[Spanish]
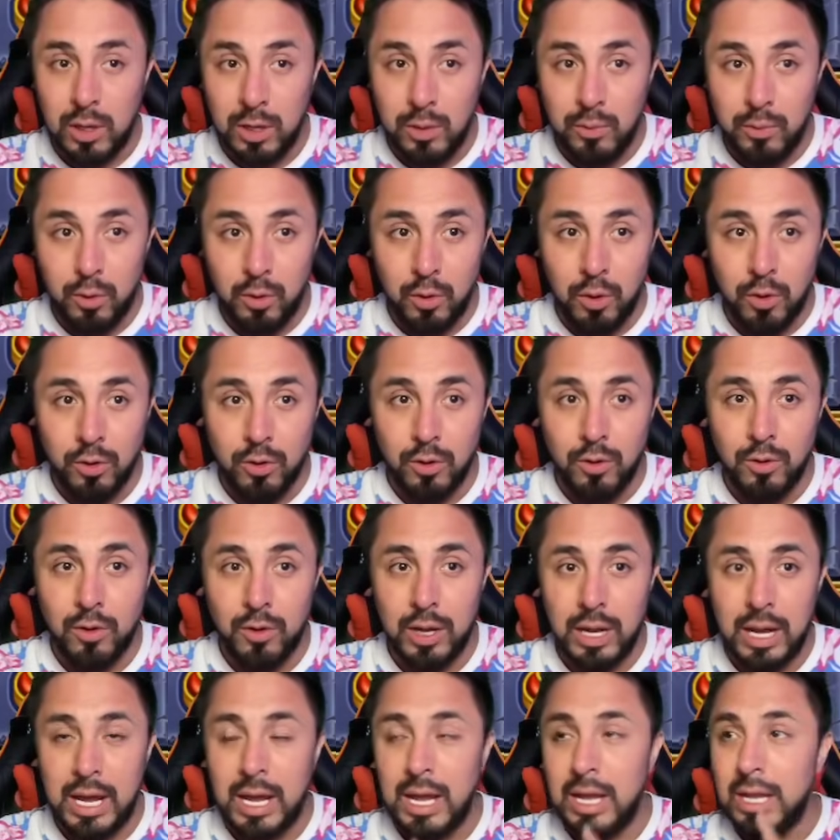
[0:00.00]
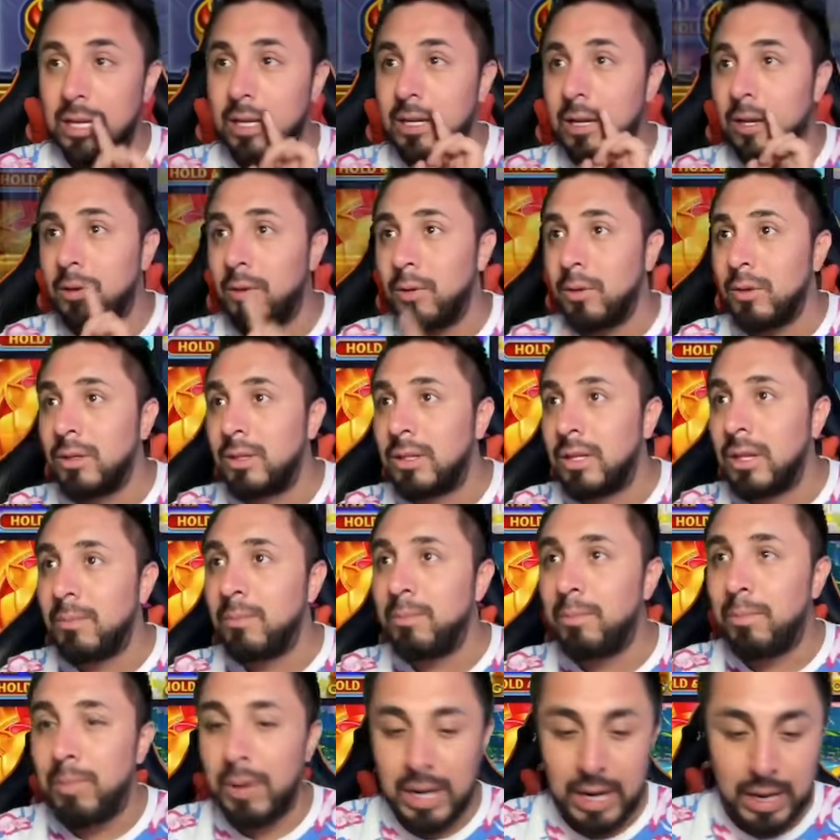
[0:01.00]
el bono. Hay que
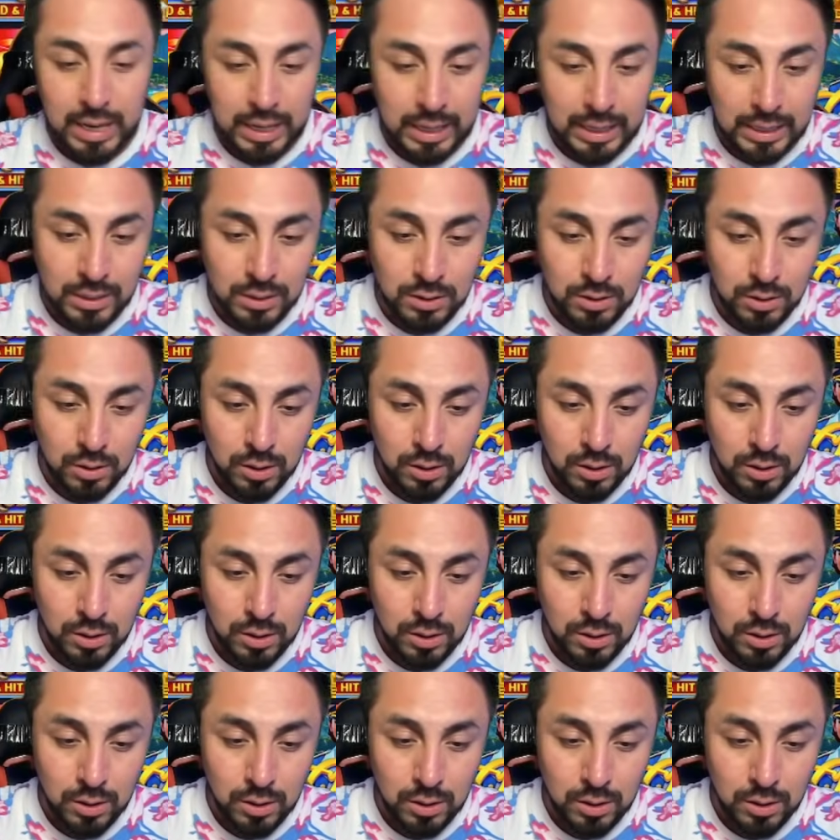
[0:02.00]
contemplar eso.